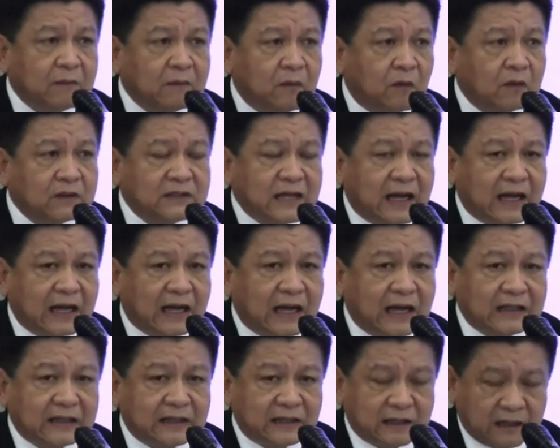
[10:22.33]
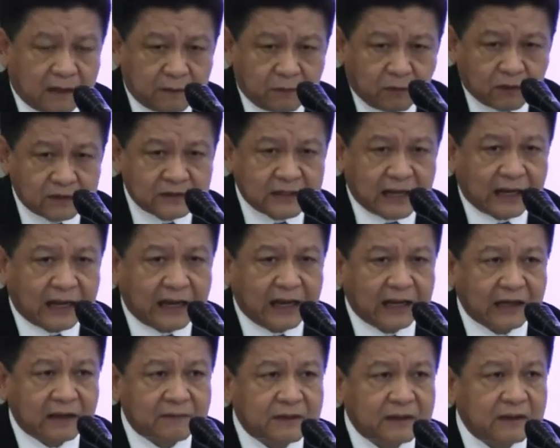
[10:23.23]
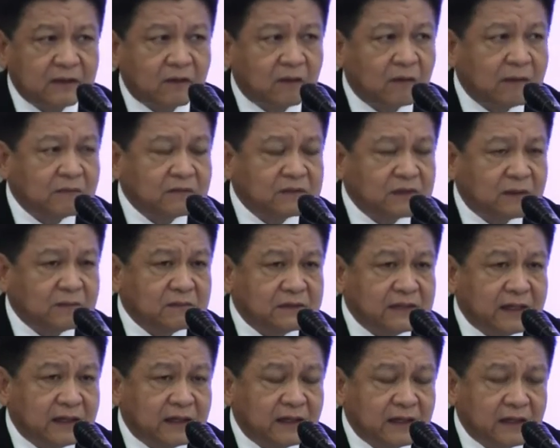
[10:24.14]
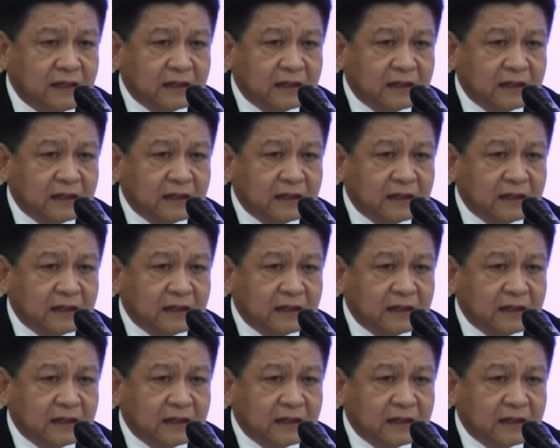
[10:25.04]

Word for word: โพสต์ด่าใครแต่ถ้าเขาโพสต์ด่าใครก็เป็นเรื่องของความเสื่อมเสีย